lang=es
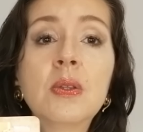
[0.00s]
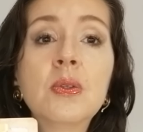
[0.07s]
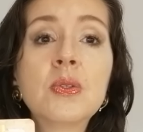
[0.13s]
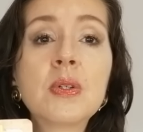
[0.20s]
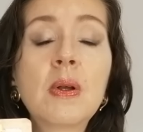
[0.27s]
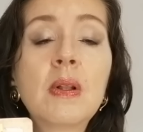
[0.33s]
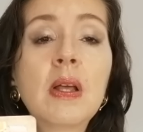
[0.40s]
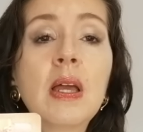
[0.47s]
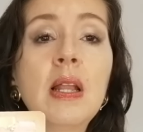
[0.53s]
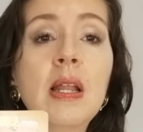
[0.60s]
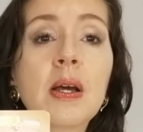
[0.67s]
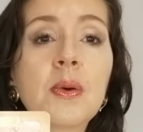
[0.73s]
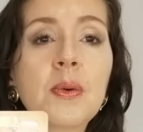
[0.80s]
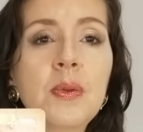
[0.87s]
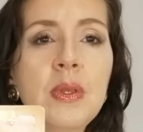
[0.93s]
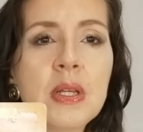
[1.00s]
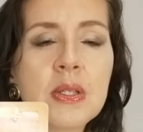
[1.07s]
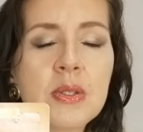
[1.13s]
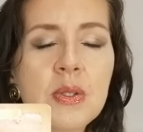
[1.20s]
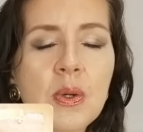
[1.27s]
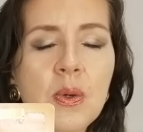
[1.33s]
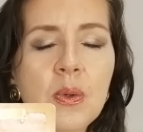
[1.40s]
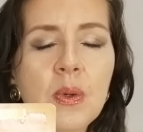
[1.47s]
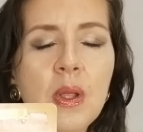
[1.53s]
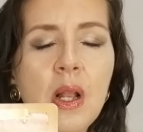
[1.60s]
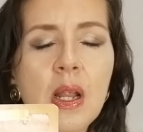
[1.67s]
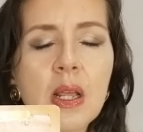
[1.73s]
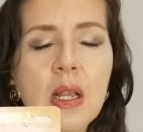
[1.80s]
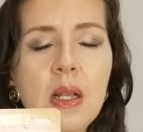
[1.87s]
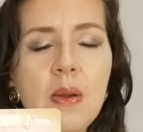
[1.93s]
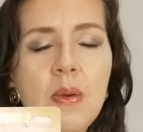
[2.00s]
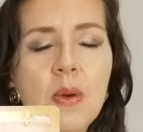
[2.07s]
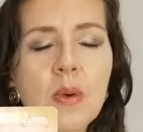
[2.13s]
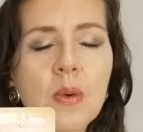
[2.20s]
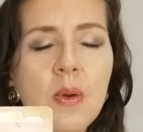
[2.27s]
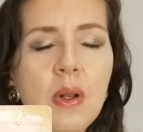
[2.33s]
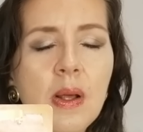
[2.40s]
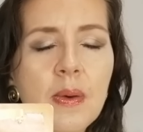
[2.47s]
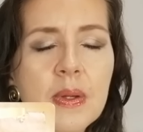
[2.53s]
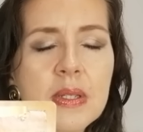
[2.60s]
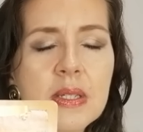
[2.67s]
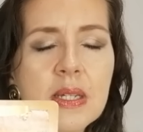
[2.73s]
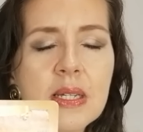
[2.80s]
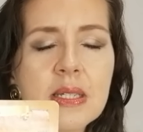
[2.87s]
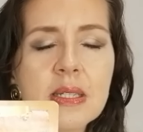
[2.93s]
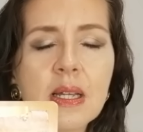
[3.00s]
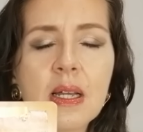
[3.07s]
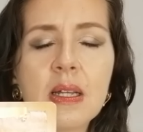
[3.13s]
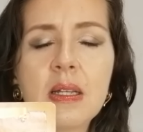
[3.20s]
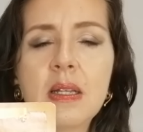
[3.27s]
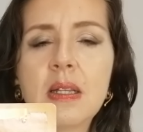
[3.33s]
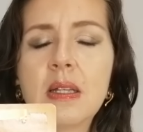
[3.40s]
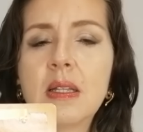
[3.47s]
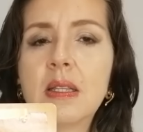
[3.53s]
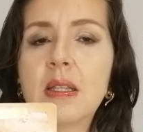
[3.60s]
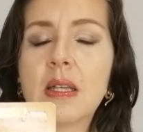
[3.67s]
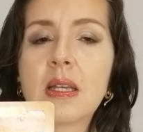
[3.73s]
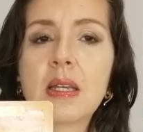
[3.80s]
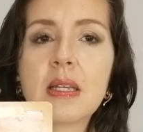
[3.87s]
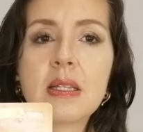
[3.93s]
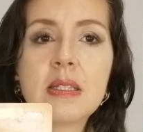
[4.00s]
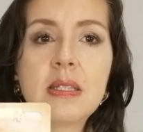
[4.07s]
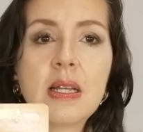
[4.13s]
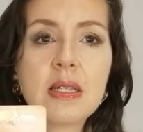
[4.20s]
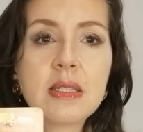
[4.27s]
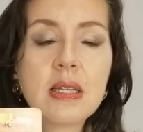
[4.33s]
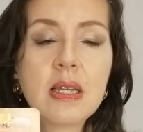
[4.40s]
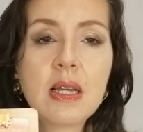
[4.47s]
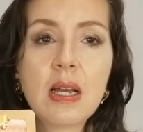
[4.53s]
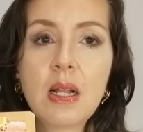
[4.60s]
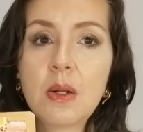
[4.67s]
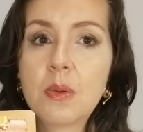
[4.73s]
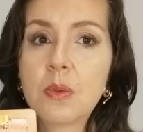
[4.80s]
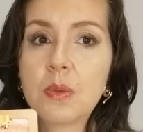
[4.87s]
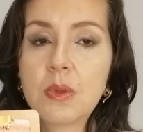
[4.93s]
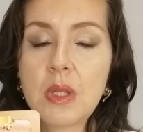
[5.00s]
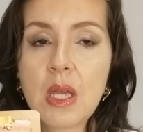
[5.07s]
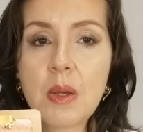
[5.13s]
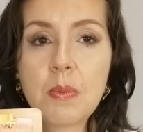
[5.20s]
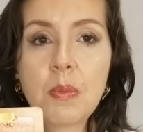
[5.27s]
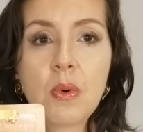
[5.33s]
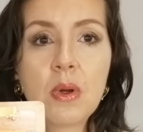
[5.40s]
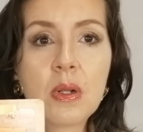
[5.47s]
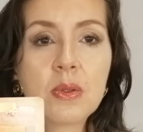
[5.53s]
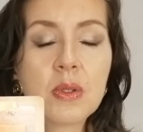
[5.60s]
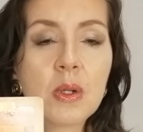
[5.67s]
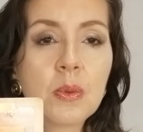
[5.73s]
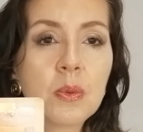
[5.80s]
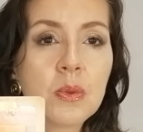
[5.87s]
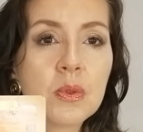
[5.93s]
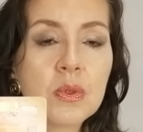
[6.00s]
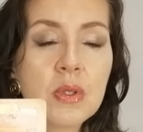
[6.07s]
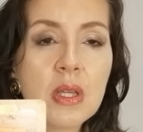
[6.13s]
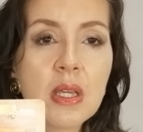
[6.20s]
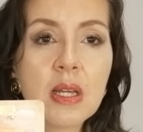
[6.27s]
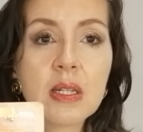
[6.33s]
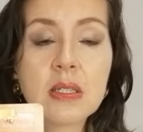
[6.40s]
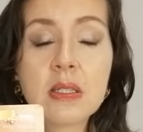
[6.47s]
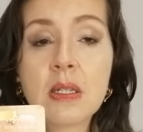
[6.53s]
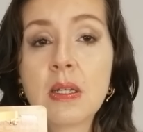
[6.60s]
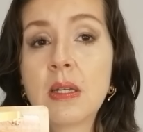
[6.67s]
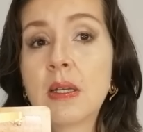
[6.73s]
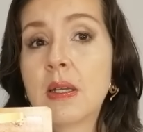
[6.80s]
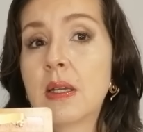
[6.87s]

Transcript: Nos habla de la conexión con el equilibrio, con la belleza, de que desde hace algún tiempo, hace algunos días,